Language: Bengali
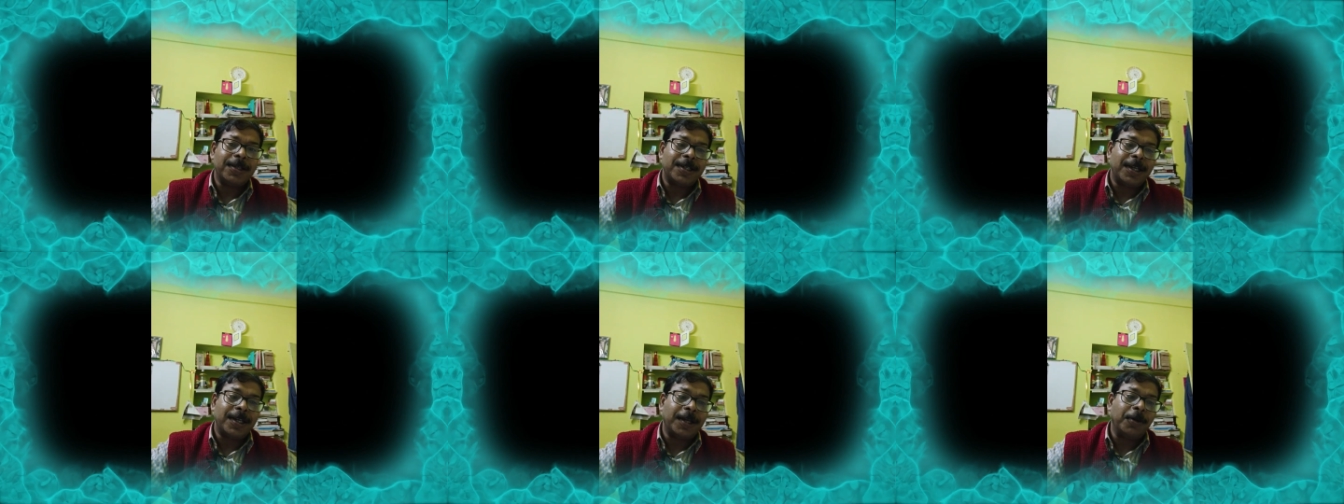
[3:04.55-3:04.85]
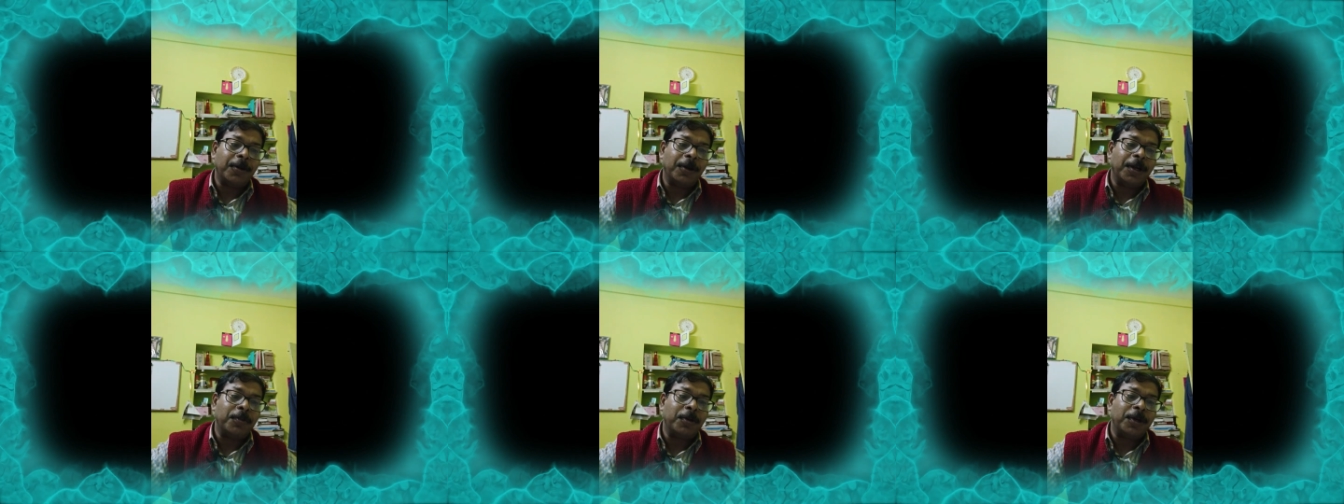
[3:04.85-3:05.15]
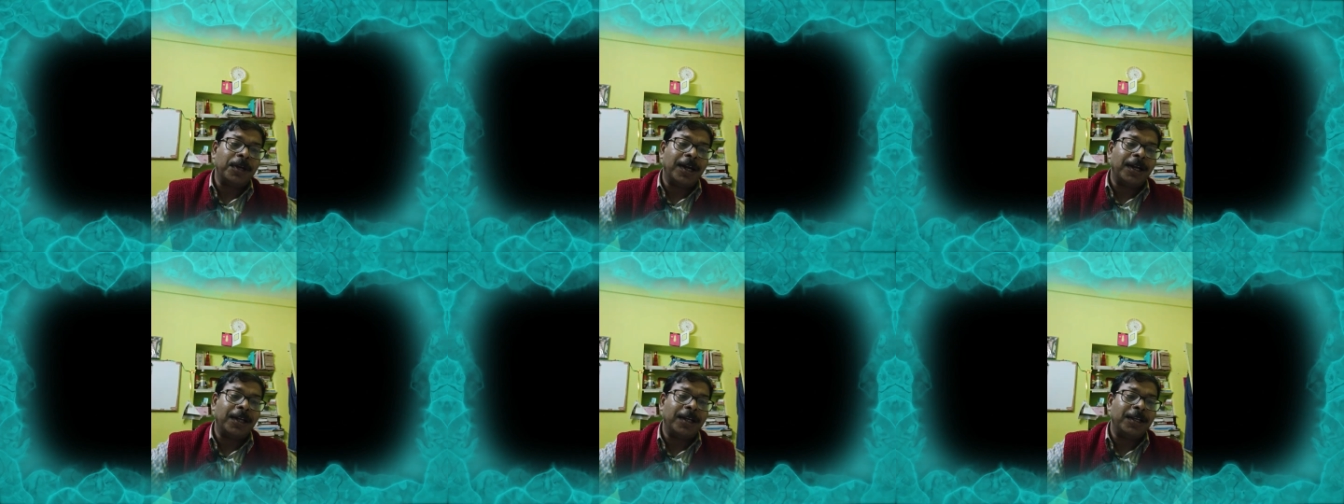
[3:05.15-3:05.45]
সেগুলোকে
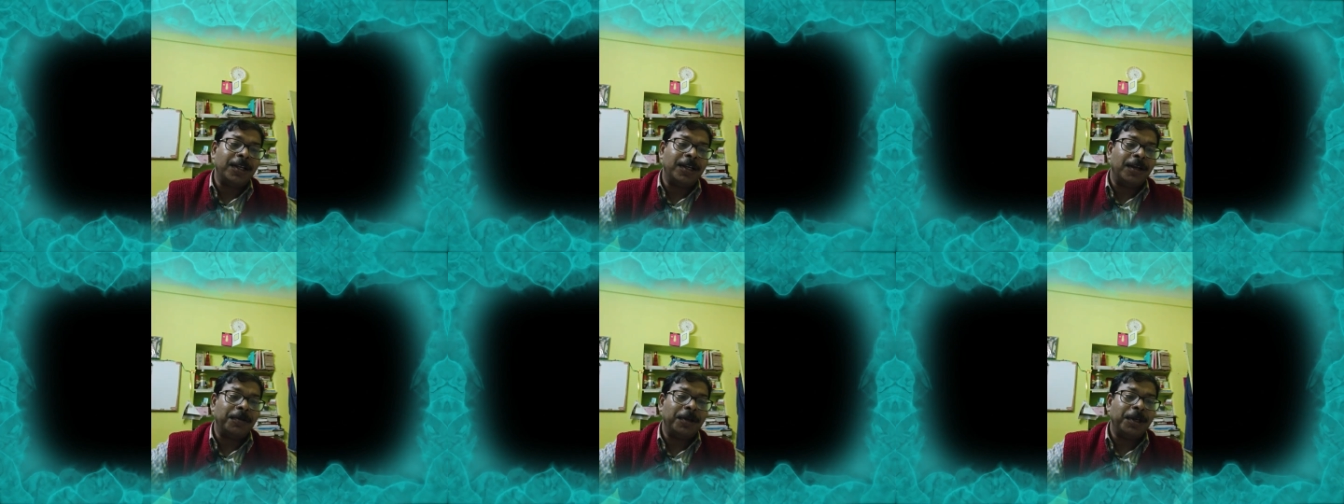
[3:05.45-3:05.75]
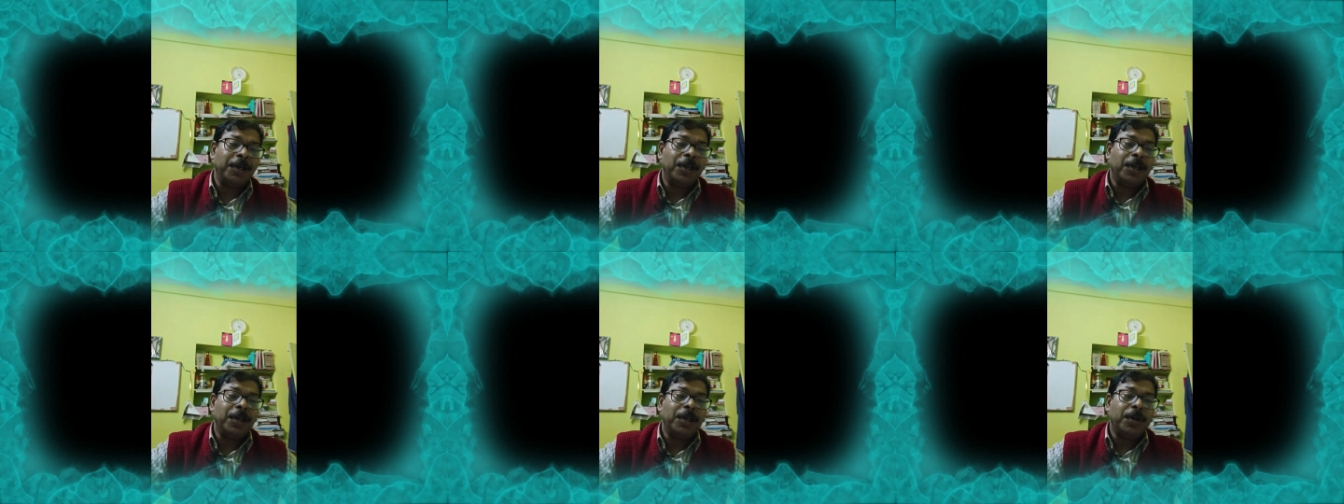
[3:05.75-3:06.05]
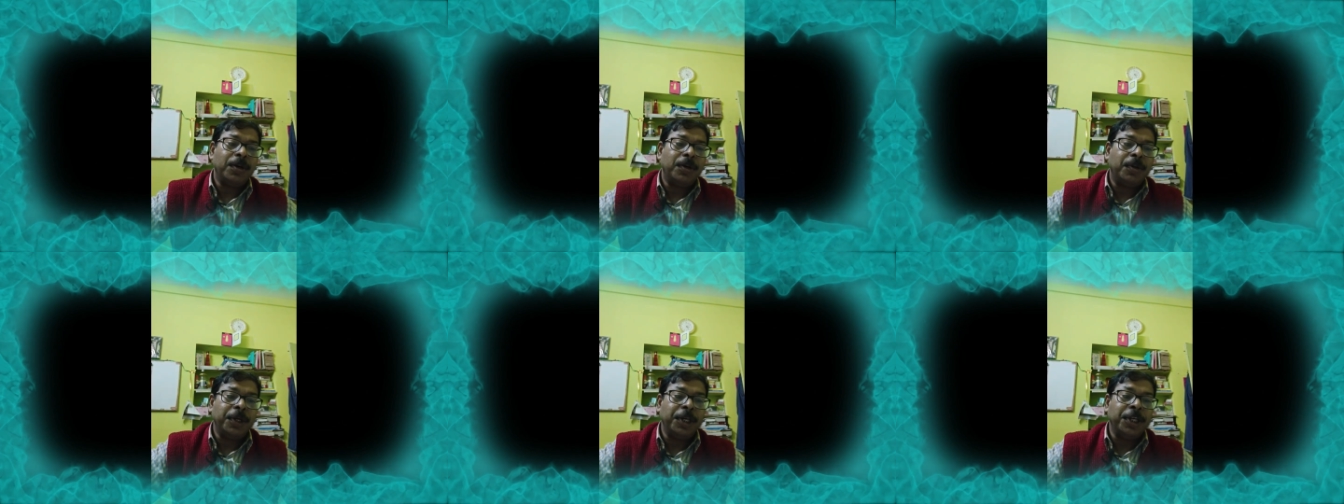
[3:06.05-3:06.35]
মনে রাখলেই হবে
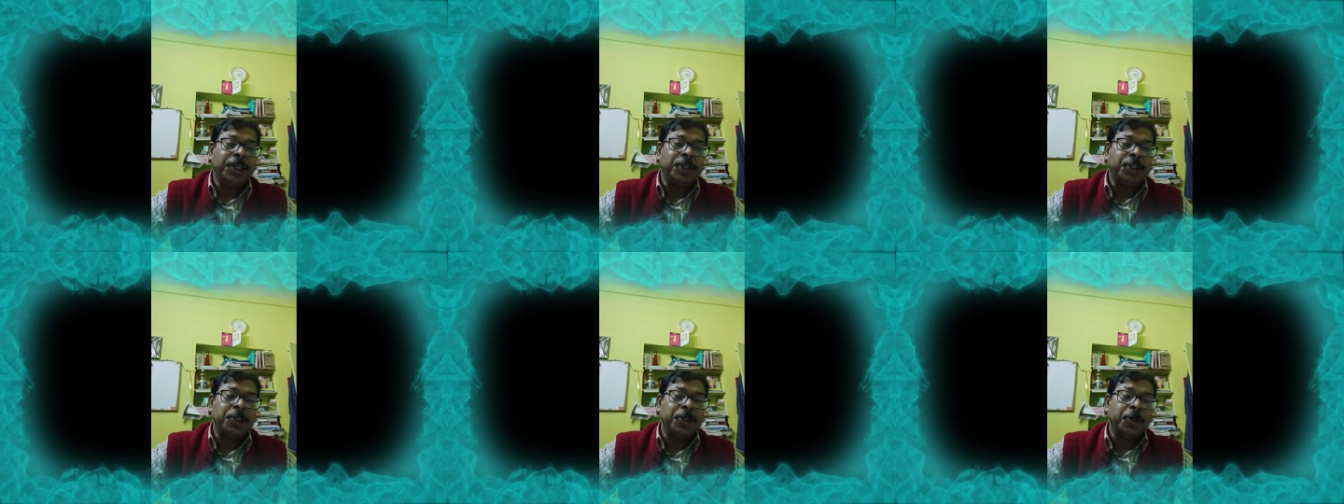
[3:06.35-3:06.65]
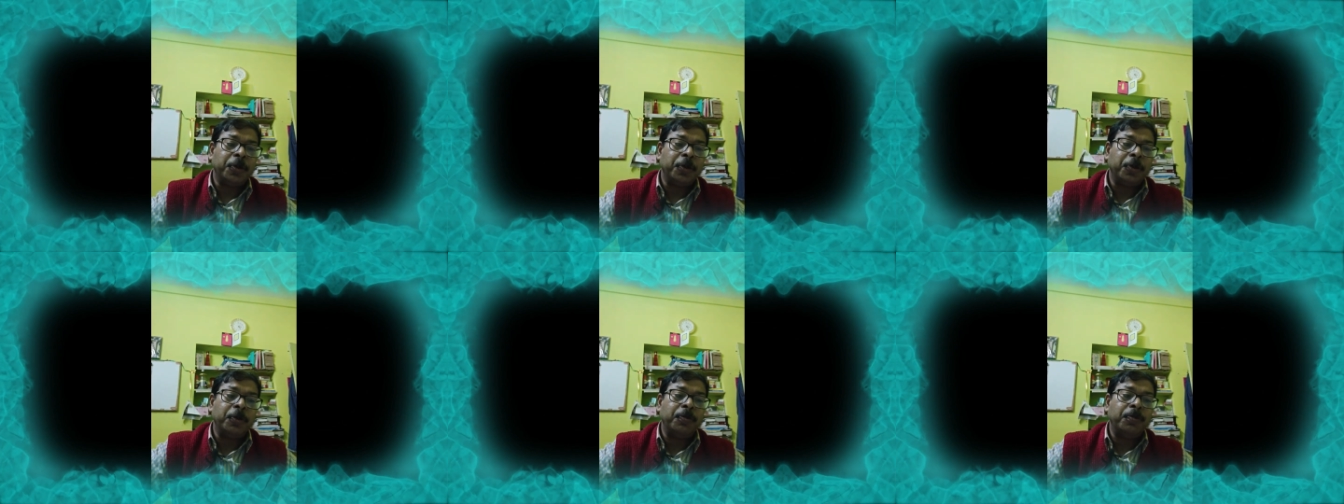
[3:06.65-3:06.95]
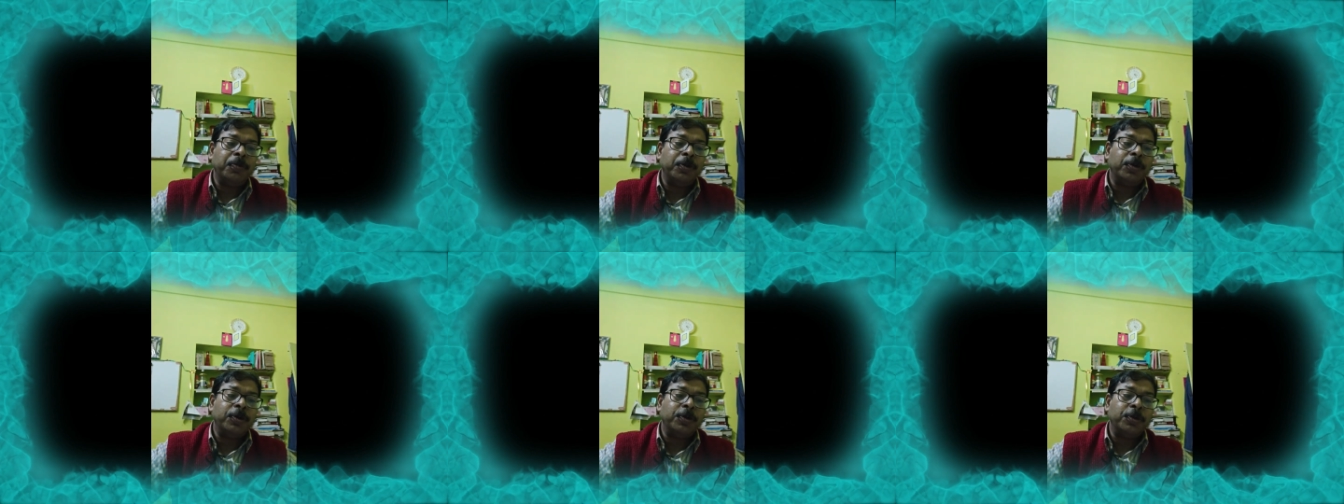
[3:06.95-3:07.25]
হুইচ হুম
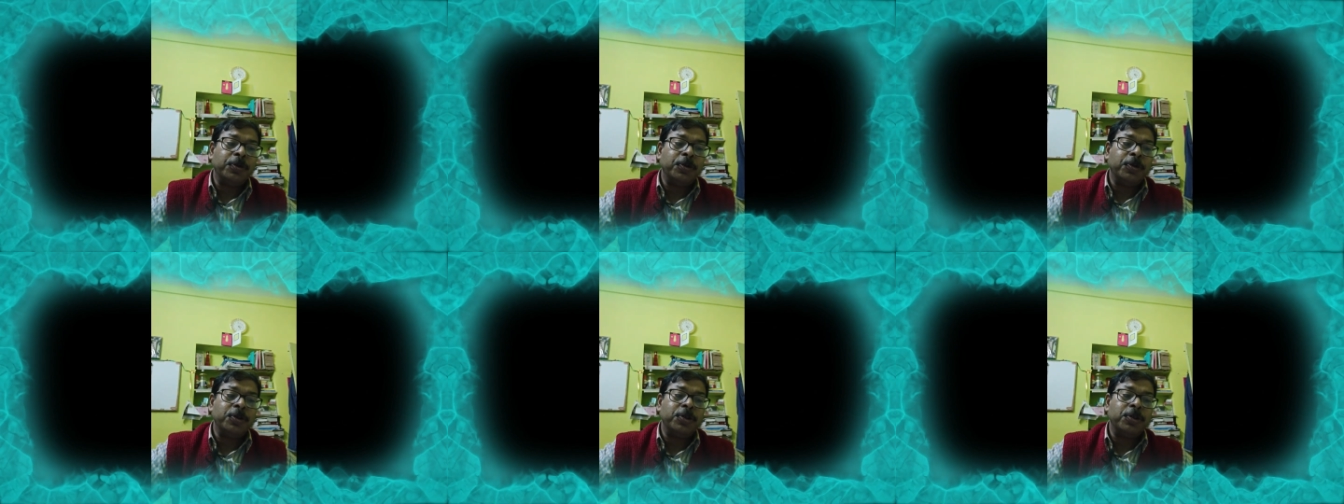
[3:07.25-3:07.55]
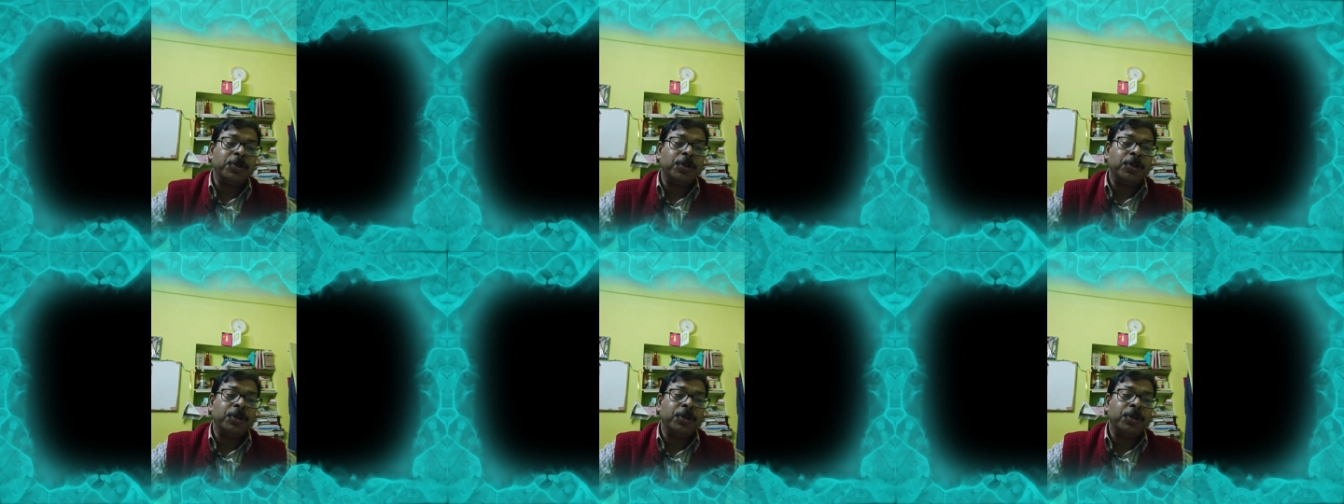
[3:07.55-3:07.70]
হুজ